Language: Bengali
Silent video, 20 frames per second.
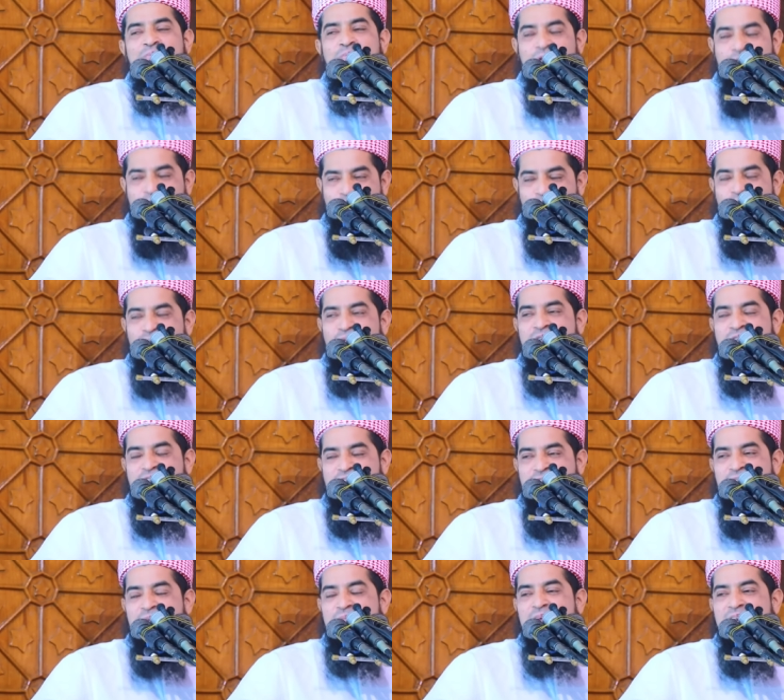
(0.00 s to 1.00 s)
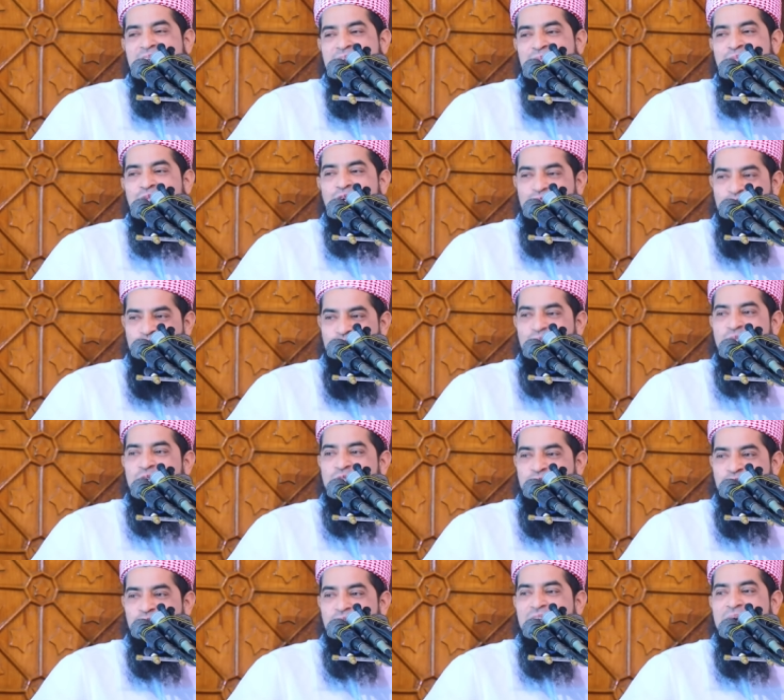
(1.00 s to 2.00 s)
বিশ্বনবী সাল্লামের এই বক্তব্য
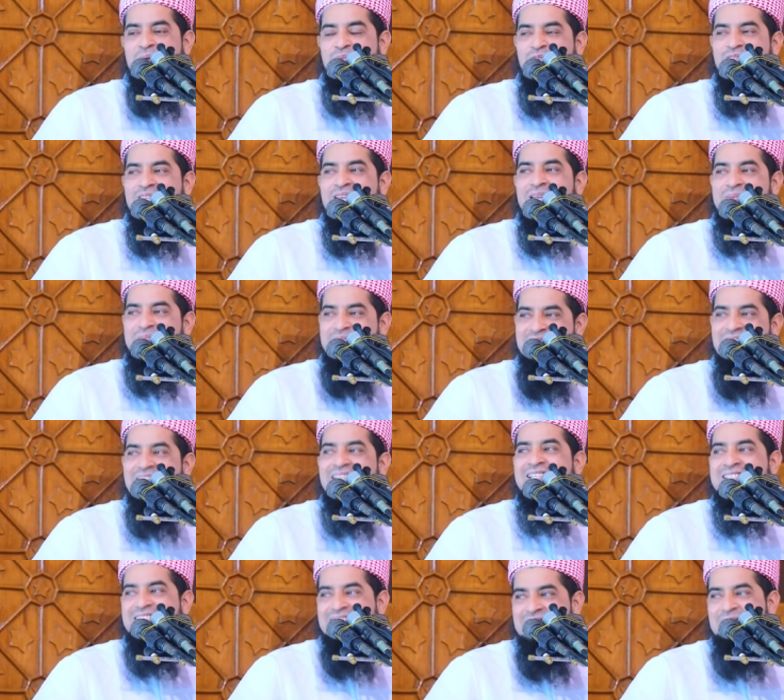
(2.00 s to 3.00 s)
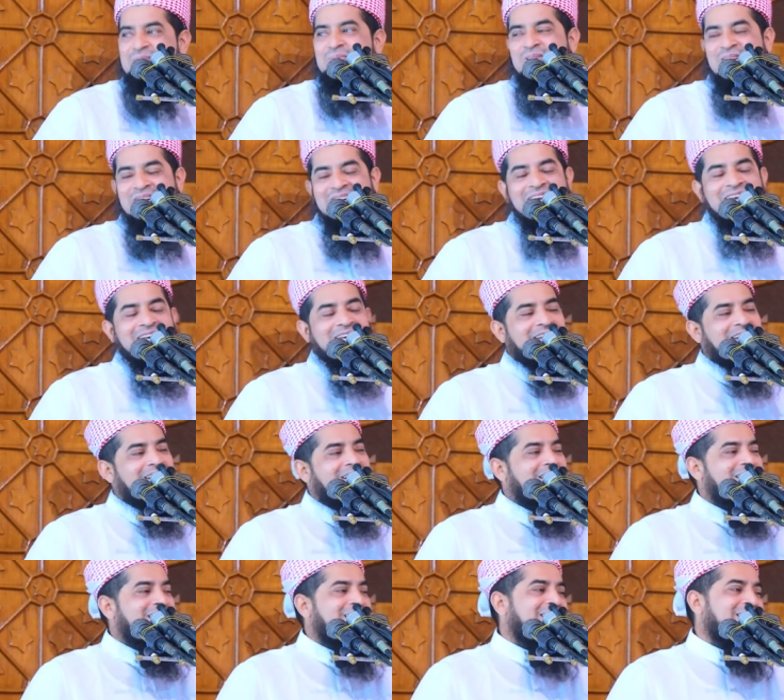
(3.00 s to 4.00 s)
শুনে আবু তালেব সাথে সাথে বললেন
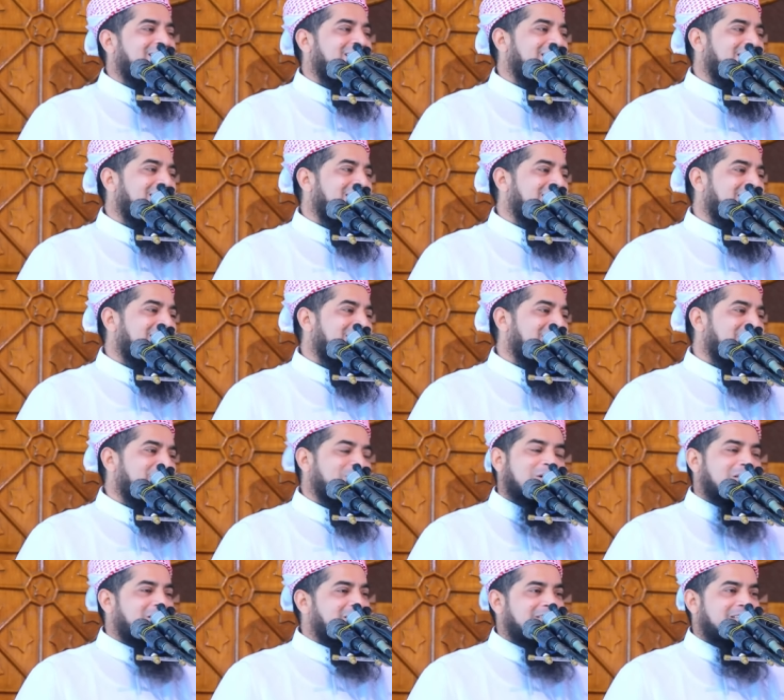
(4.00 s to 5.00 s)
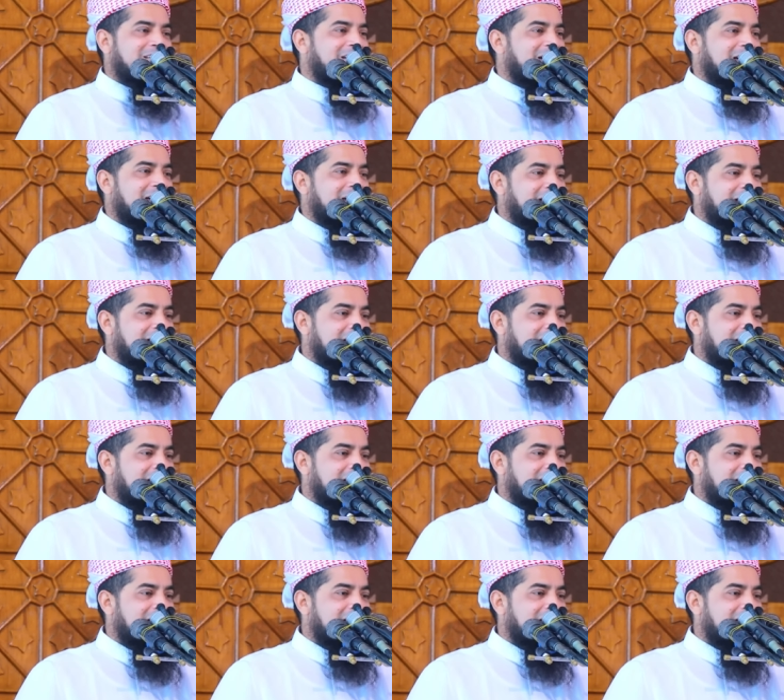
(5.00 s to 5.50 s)
ভাতিজা